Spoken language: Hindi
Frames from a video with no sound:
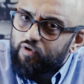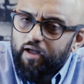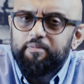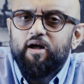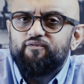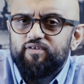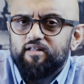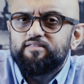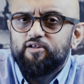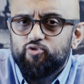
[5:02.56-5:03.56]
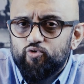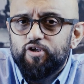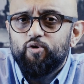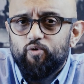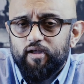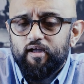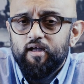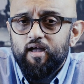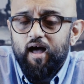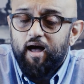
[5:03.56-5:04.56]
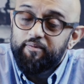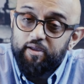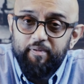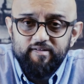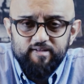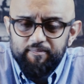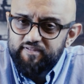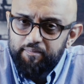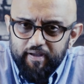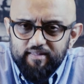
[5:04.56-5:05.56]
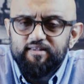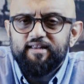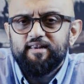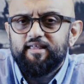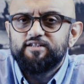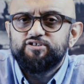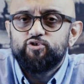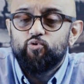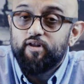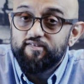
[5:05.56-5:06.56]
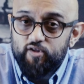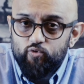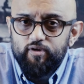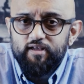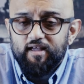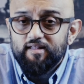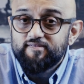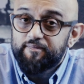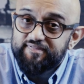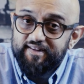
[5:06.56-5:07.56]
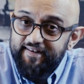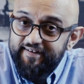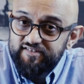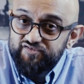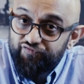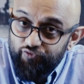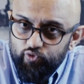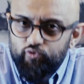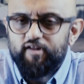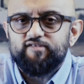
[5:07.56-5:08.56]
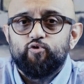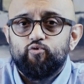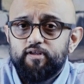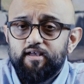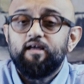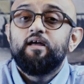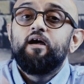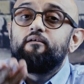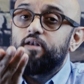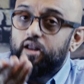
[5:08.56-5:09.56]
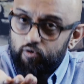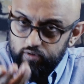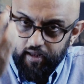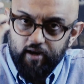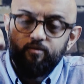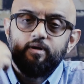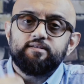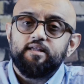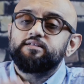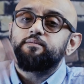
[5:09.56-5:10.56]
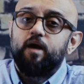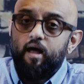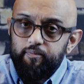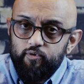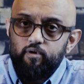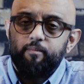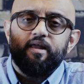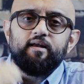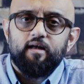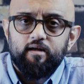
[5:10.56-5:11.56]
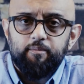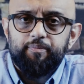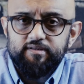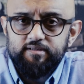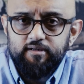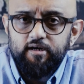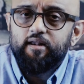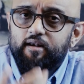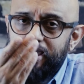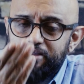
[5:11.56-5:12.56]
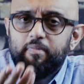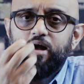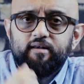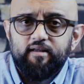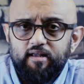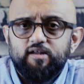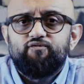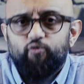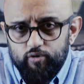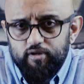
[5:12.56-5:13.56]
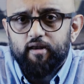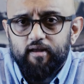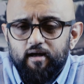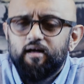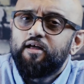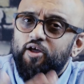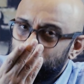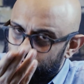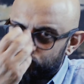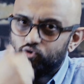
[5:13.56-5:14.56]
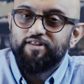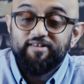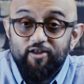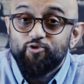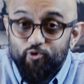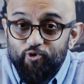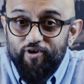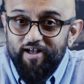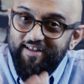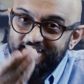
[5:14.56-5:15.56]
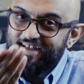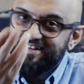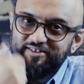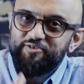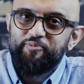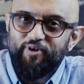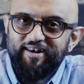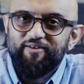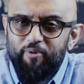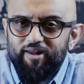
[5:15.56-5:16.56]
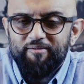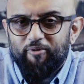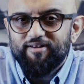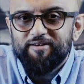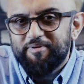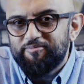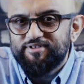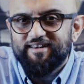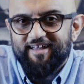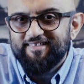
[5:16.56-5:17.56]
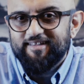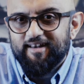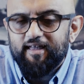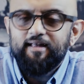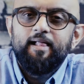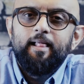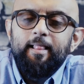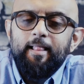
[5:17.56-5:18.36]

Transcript: तो आप काफ़ी हद तक दुखी होंगे आपके पास सबसे बेहतरीन गैजेट होना ज़रूरी है सबसे लेटेस्ट फ़ोन होना ज़रूरी है वरना खुदा ना ख्वास्ता जब आपको अमेरिका का प्रेसिडेंट राय मांगने के लिए फ़ोन करेगा तो उसको कितना दुख होगा कि यार ये तो पुराने वाले मॉडल पे मुझे राय दे रहा है